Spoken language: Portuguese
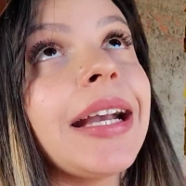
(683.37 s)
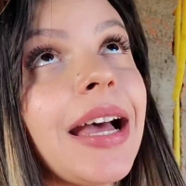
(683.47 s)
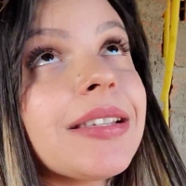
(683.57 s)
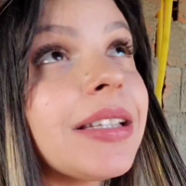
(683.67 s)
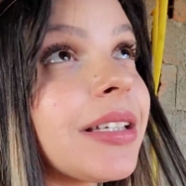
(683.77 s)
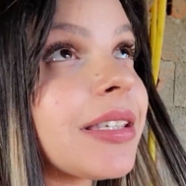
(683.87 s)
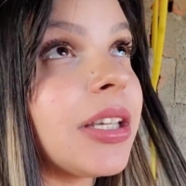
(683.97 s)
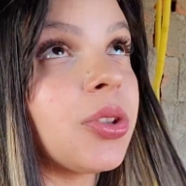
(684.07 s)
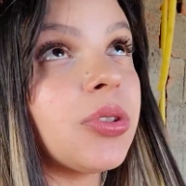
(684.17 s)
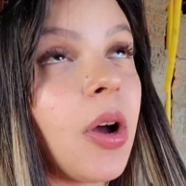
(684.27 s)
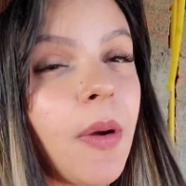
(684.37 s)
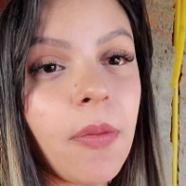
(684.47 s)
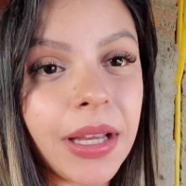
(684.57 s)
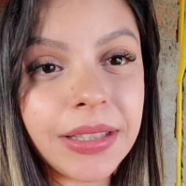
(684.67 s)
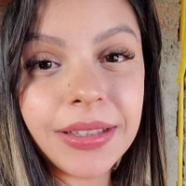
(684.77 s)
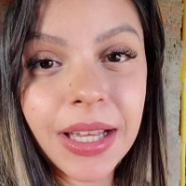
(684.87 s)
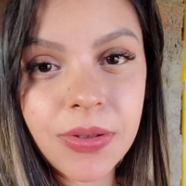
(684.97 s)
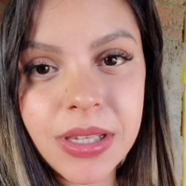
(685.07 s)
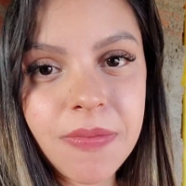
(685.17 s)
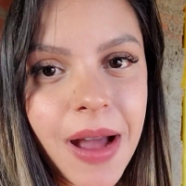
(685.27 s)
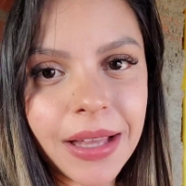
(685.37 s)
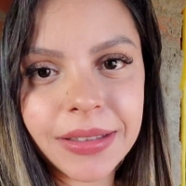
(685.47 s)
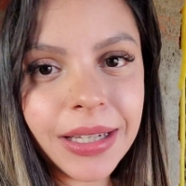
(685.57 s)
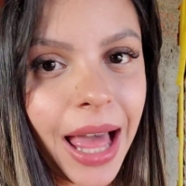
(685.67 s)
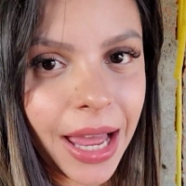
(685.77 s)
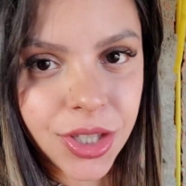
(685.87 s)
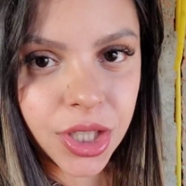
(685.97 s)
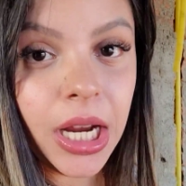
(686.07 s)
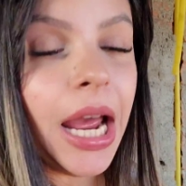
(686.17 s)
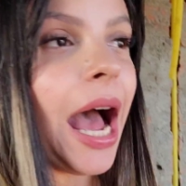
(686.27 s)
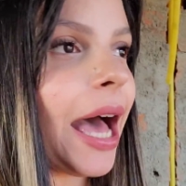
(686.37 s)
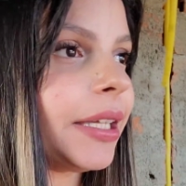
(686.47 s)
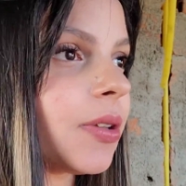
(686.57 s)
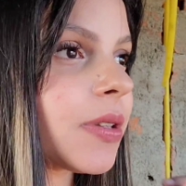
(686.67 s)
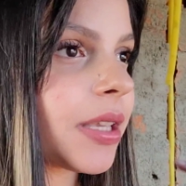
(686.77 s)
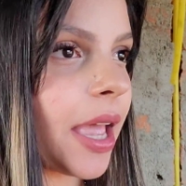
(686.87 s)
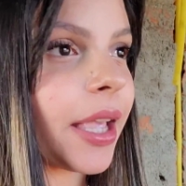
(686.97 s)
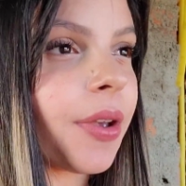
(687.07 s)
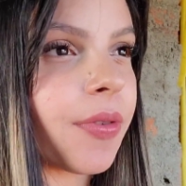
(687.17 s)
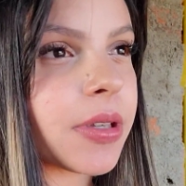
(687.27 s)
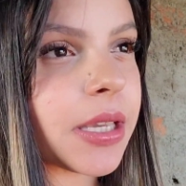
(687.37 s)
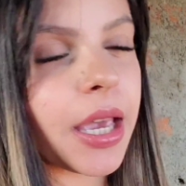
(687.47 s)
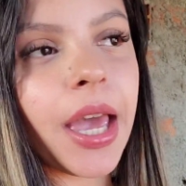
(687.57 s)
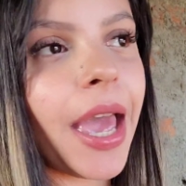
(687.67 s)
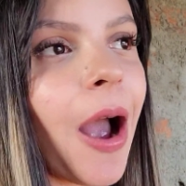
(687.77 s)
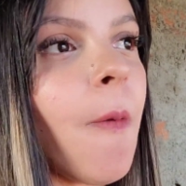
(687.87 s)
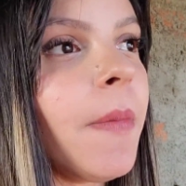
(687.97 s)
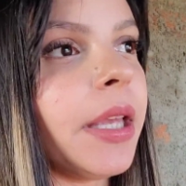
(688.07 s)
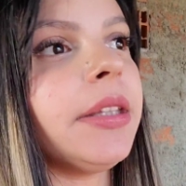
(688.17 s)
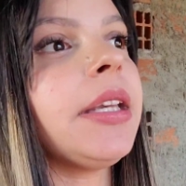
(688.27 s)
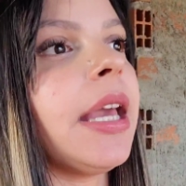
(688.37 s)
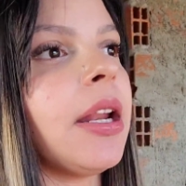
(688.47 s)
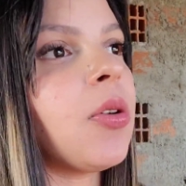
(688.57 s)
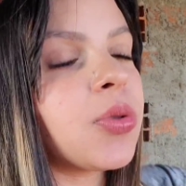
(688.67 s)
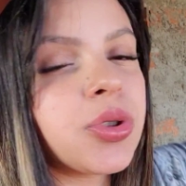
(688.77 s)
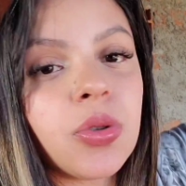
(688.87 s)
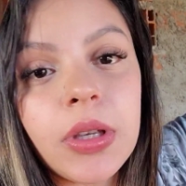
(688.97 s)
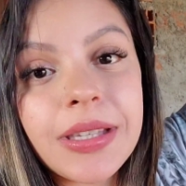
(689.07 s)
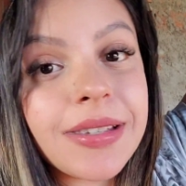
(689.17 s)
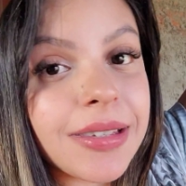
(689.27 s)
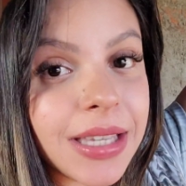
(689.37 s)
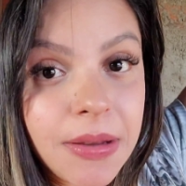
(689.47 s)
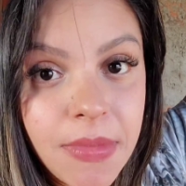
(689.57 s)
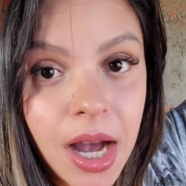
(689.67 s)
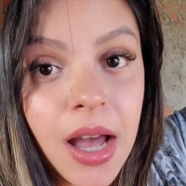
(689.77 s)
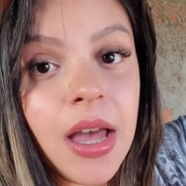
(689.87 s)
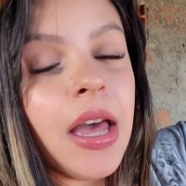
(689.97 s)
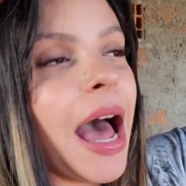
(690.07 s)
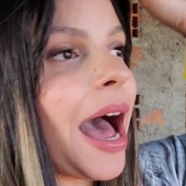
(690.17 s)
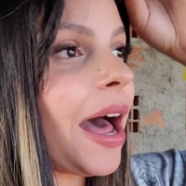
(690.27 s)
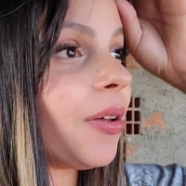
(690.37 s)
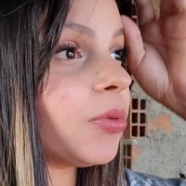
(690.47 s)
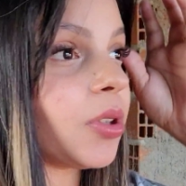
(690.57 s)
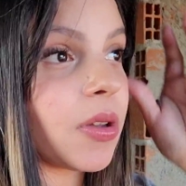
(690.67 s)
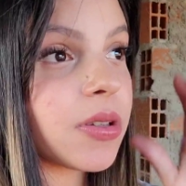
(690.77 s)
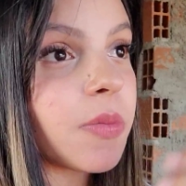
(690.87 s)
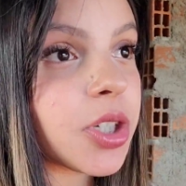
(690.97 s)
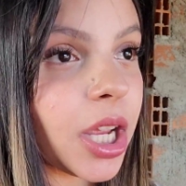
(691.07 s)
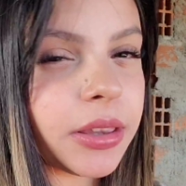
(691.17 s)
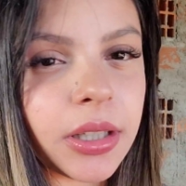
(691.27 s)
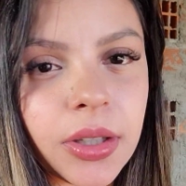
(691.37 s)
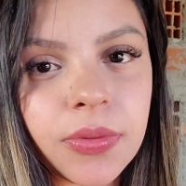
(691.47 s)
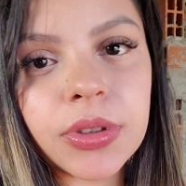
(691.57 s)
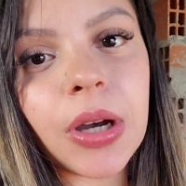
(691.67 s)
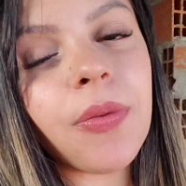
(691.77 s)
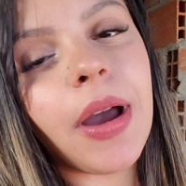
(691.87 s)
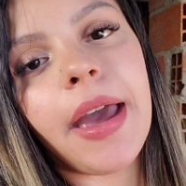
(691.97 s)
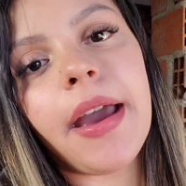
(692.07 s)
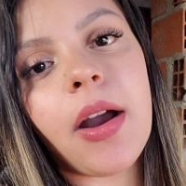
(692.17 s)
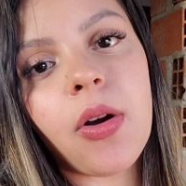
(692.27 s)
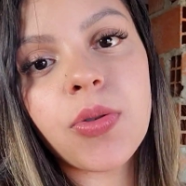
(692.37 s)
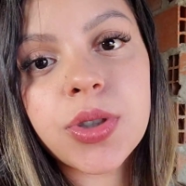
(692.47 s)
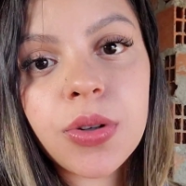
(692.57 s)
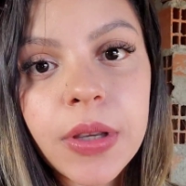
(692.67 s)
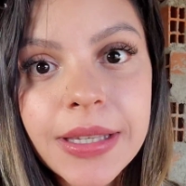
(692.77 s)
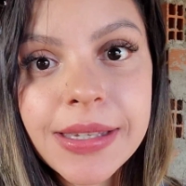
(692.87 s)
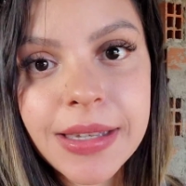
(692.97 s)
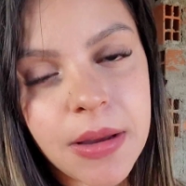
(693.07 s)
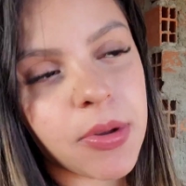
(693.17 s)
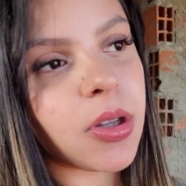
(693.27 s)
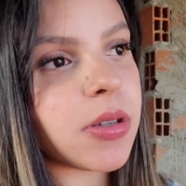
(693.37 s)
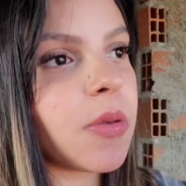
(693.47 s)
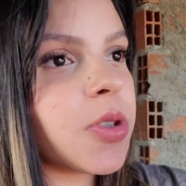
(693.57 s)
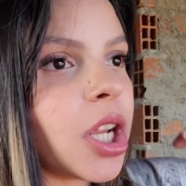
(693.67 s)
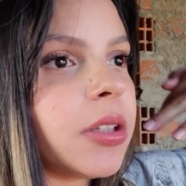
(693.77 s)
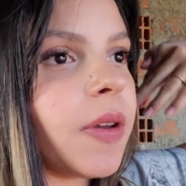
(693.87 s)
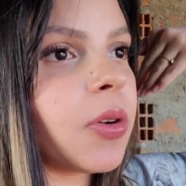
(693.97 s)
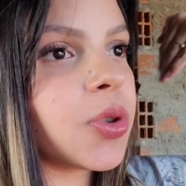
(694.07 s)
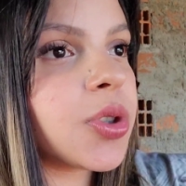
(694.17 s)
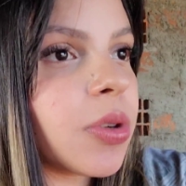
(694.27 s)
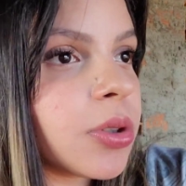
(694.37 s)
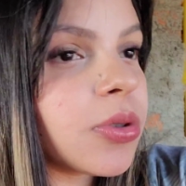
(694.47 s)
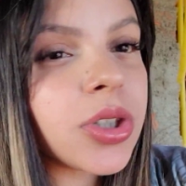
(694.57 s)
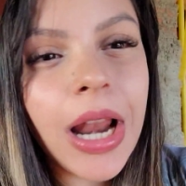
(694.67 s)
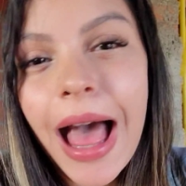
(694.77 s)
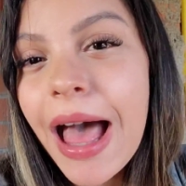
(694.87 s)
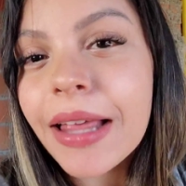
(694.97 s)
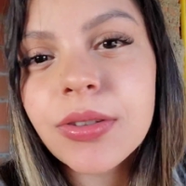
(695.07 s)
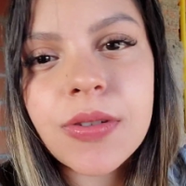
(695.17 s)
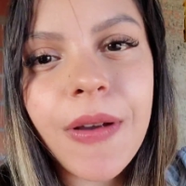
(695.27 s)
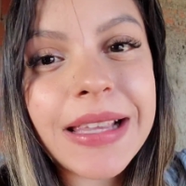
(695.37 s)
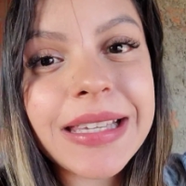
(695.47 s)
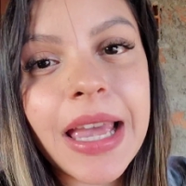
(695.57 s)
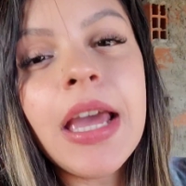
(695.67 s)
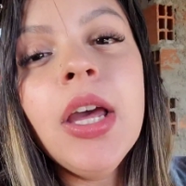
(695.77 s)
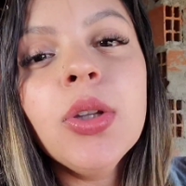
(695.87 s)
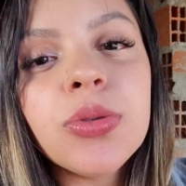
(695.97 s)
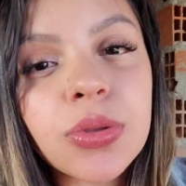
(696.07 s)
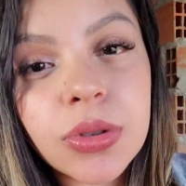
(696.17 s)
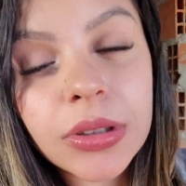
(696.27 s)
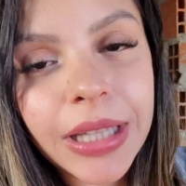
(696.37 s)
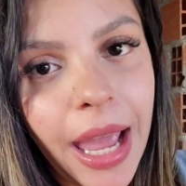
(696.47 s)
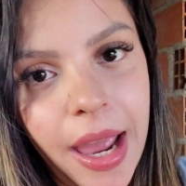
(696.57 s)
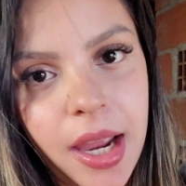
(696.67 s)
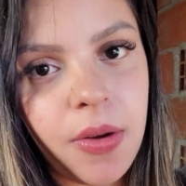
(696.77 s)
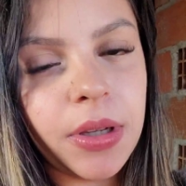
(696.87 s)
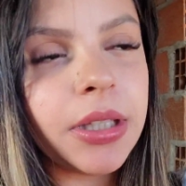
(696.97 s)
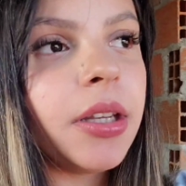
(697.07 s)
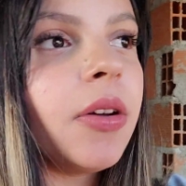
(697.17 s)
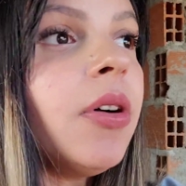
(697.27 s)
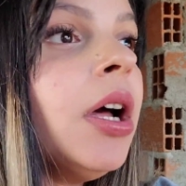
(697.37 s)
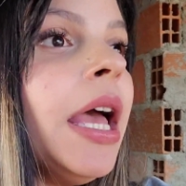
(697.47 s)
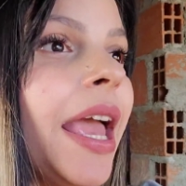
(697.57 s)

Casa de sítio normalmente não se bate laje, a não ser que você realmente queira construir em cima a, o nosso objetivo não é construir em cima, nosso objetivo é construir dos lados, fazer tudo térreo, entendeu?